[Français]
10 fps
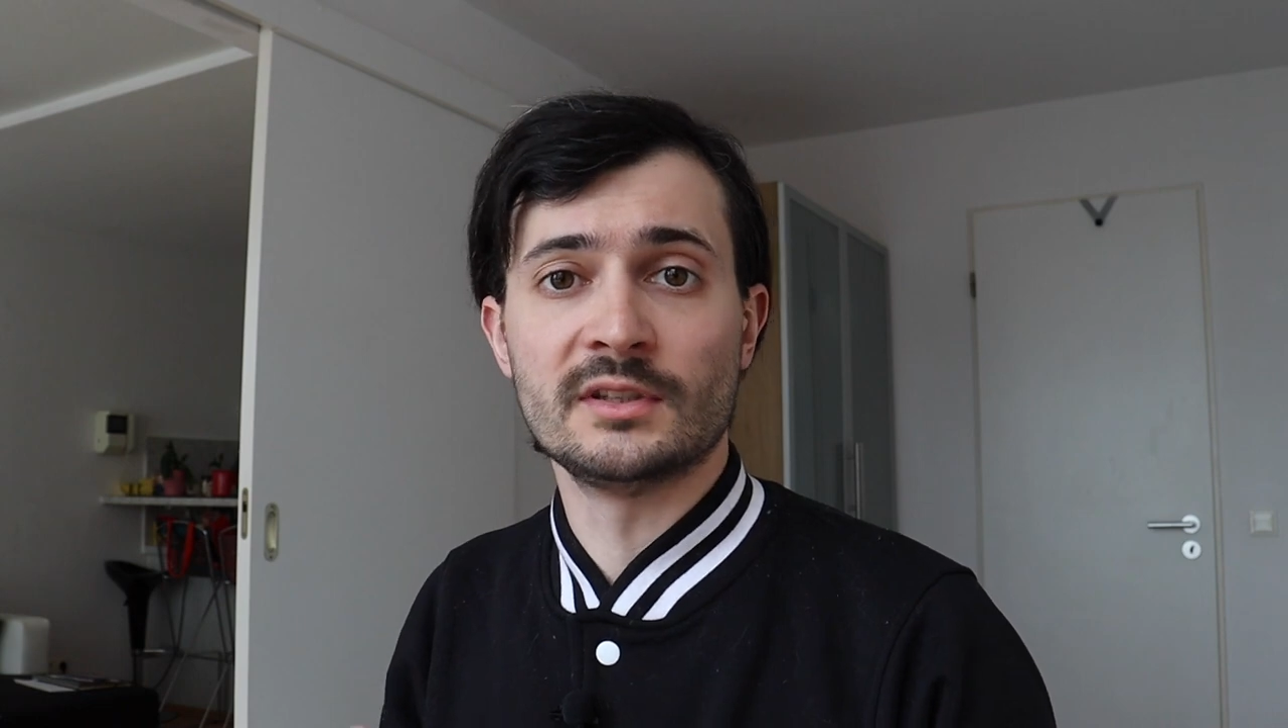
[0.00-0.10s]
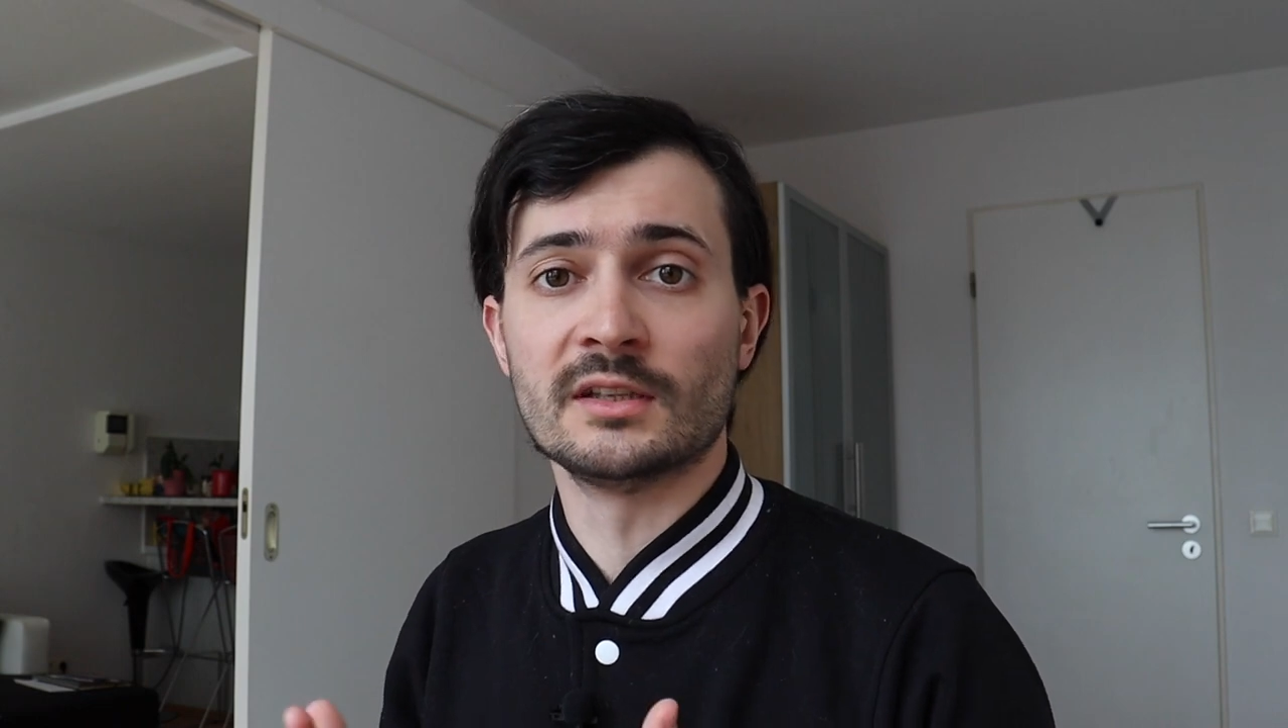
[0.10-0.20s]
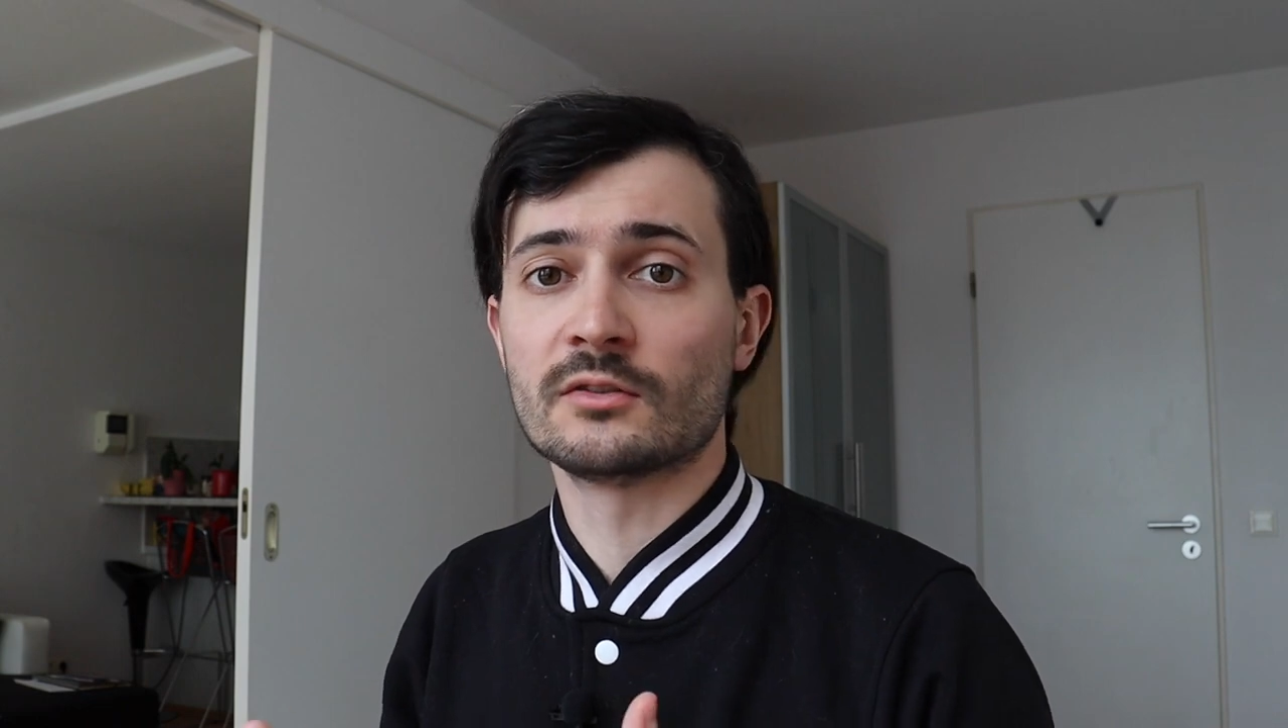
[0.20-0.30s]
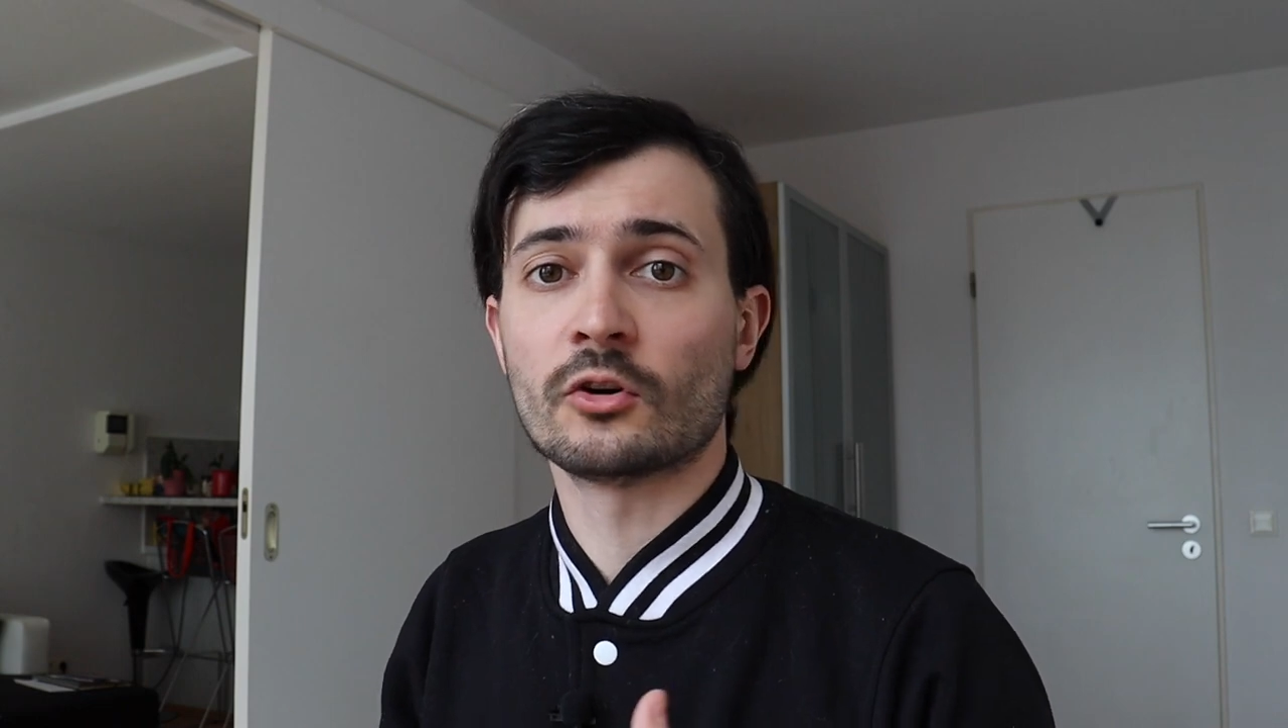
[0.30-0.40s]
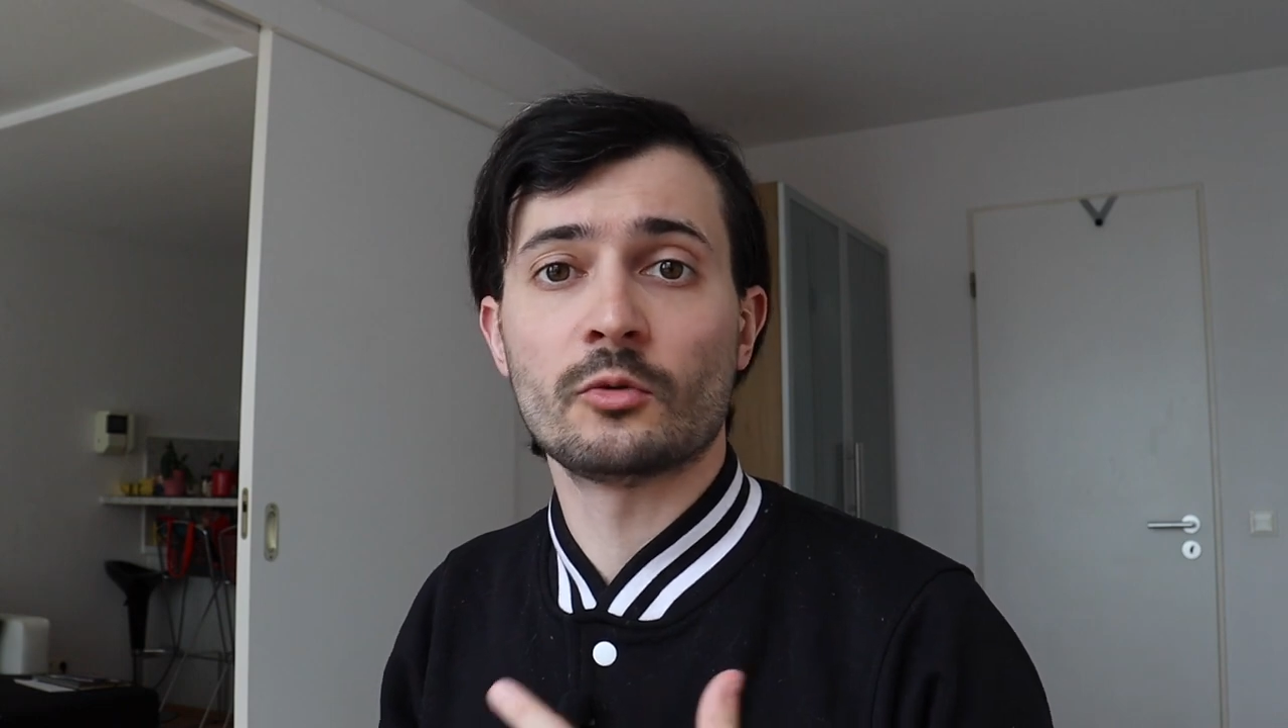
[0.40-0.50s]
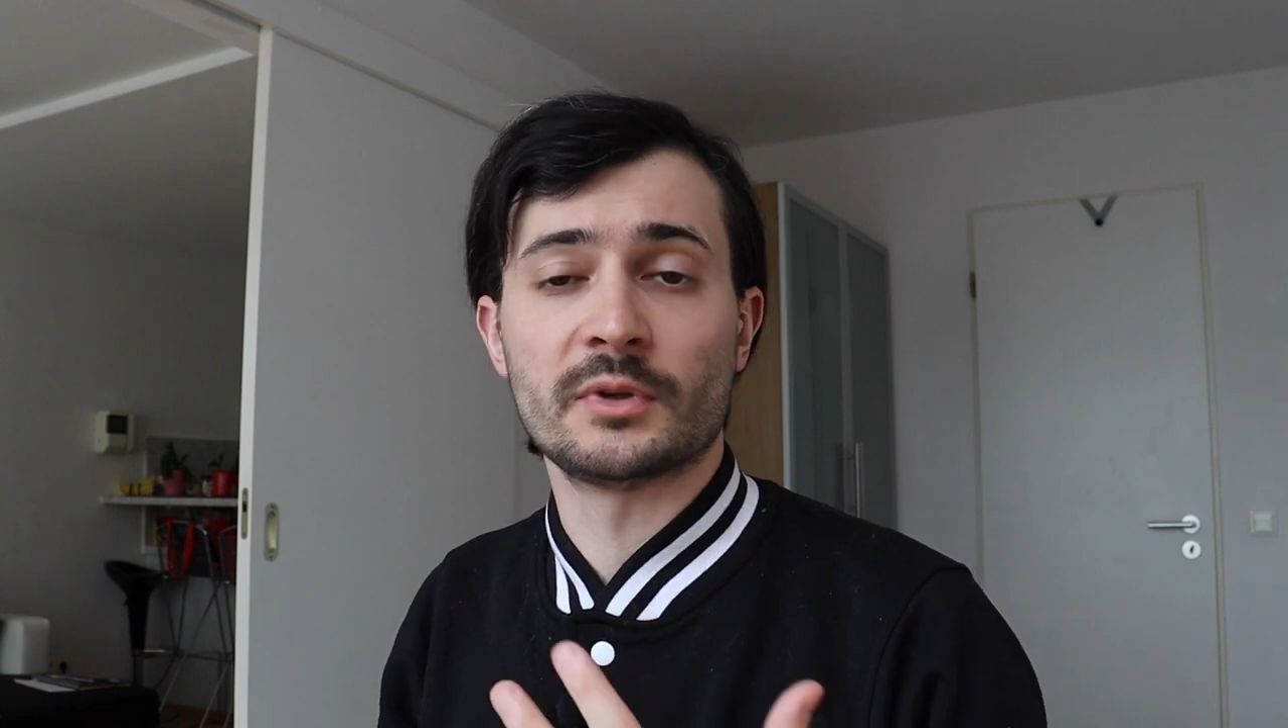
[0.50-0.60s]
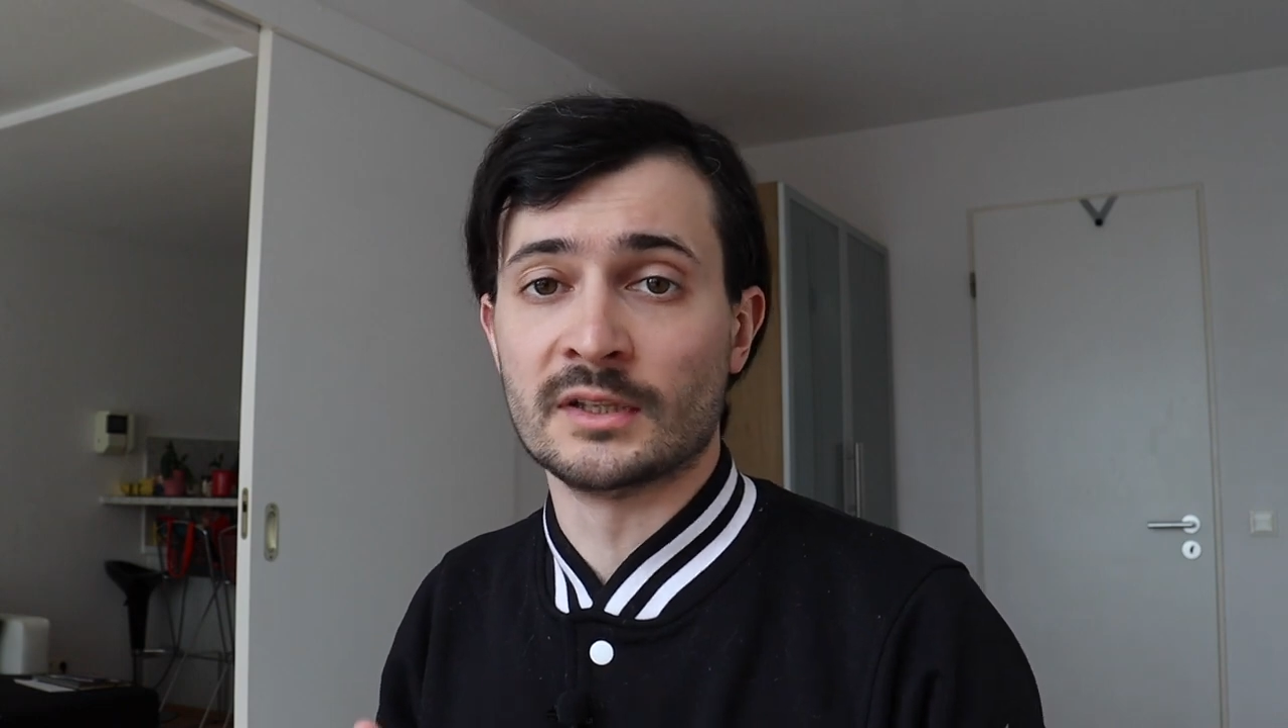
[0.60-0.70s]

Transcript: des temples